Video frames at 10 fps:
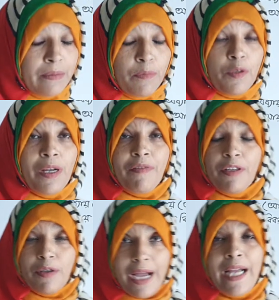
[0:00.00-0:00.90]
মুনাফা
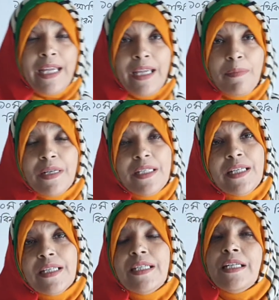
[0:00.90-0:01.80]
তো আগেই আমরা
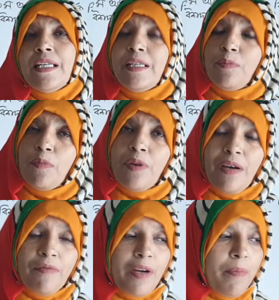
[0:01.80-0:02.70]
শিখেছি নিট
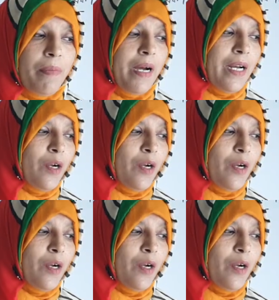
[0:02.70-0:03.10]
মুনাফা বা